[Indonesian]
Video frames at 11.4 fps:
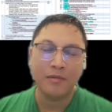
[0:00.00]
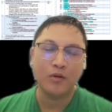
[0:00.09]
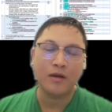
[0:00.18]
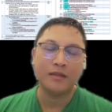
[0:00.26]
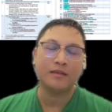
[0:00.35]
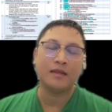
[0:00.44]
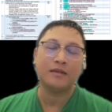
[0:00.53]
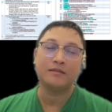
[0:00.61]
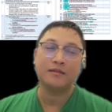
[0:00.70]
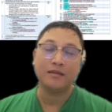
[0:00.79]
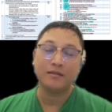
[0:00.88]
melakukan
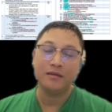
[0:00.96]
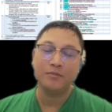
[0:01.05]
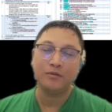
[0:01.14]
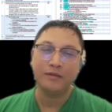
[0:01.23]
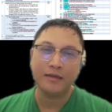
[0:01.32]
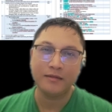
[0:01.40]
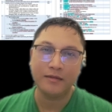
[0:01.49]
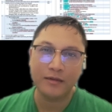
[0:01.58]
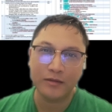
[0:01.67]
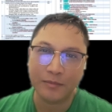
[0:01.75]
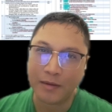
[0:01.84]
transaksi
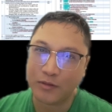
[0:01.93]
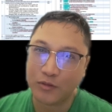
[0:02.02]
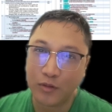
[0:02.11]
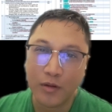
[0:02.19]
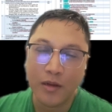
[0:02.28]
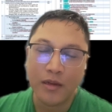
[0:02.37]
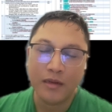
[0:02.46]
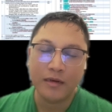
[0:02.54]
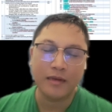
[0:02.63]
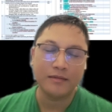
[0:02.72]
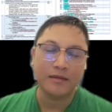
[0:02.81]
purchasing termasuk
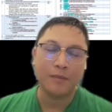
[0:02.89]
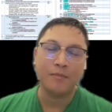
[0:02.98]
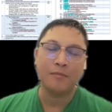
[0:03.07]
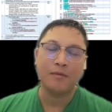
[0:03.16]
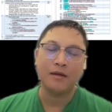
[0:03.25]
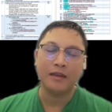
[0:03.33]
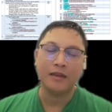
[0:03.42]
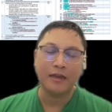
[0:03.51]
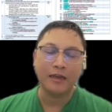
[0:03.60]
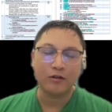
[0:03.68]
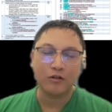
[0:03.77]
dan sampai
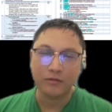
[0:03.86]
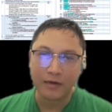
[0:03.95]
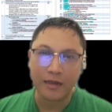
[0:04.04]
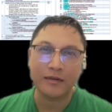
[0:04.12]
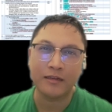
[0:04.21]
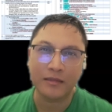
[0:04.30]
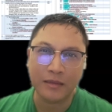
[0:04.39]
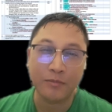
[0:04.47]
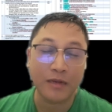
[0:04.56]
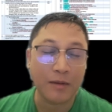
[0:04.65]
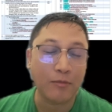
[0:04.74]
mengendalikan kontrak
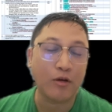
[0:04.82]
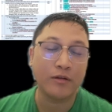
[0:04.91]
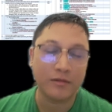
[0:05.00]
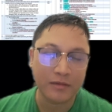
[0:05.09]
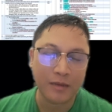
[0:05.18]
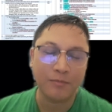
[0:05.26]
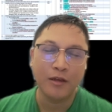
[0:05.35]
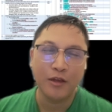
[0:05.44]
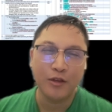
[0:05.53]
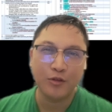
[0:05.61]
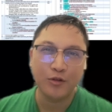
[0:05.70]
tetap dalam konsep
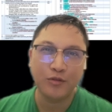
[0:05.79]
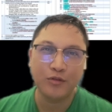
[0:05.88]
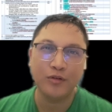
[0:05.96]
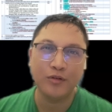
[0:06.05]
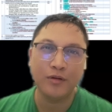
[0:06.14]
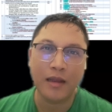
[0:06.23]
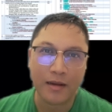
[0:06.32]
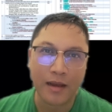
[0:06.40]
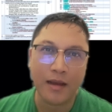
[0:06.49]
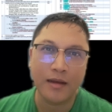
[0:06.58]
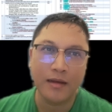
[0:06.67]
tujuh
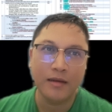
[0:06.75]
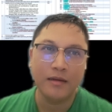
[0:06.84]
langkah